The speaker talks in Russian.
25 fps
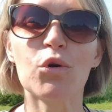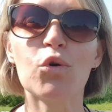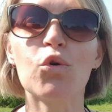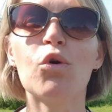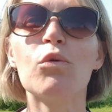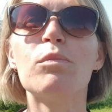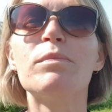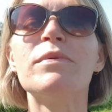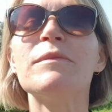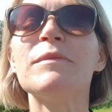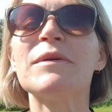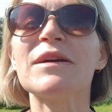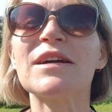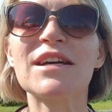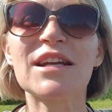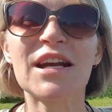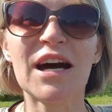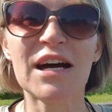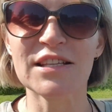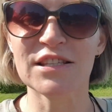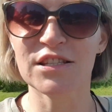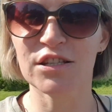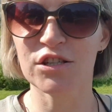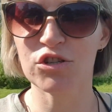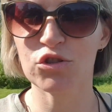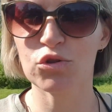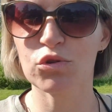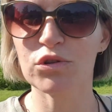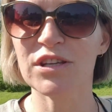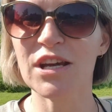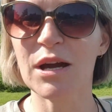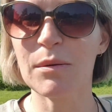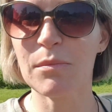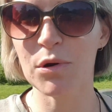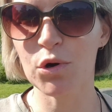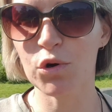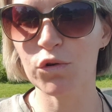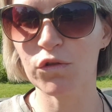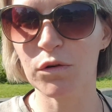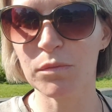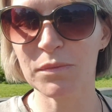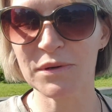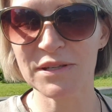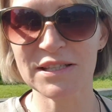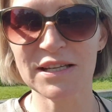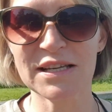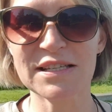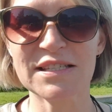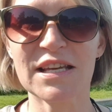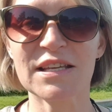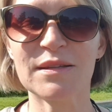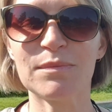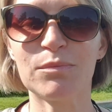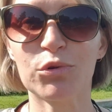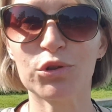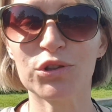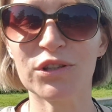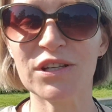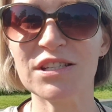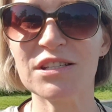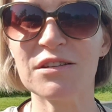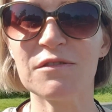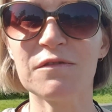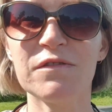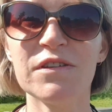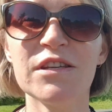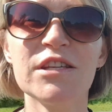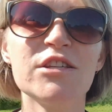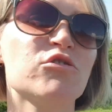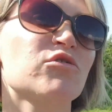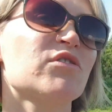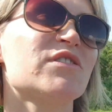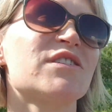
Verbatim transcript: об иммиграции, что я могу вам рассказать под этим видео.